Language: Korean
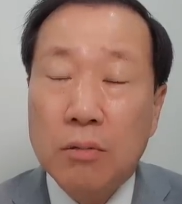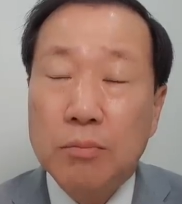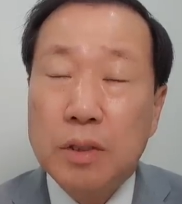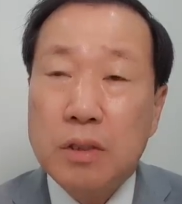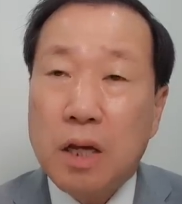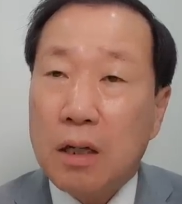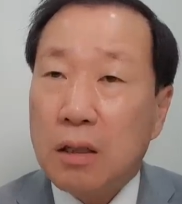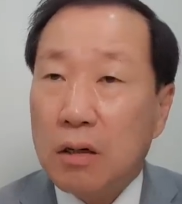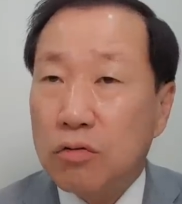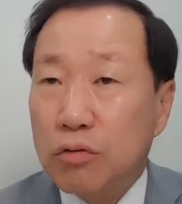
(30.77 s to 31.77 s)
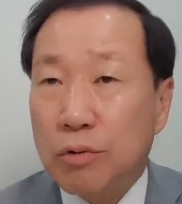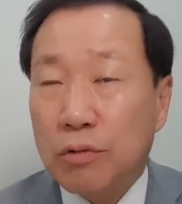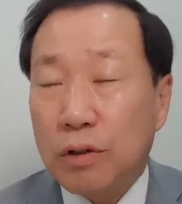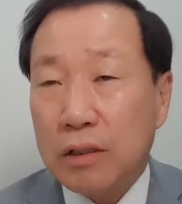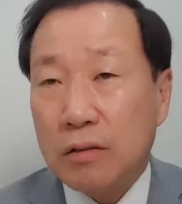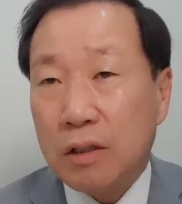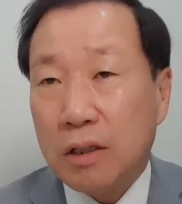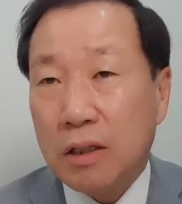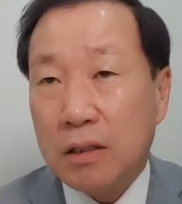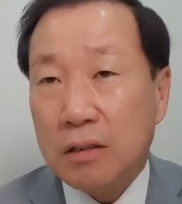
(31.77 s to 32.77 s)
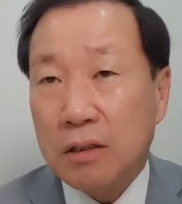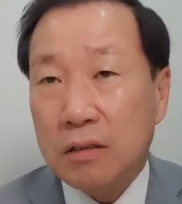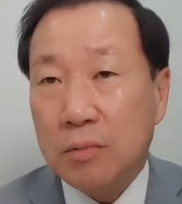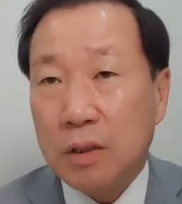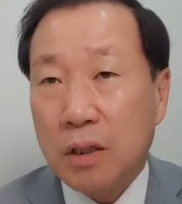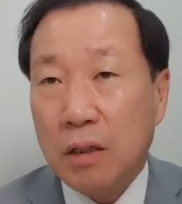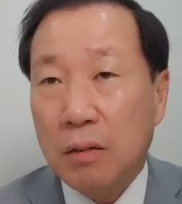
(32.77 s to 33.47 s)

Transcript: 민생당 후보로 나섰다가 낙선했습니다.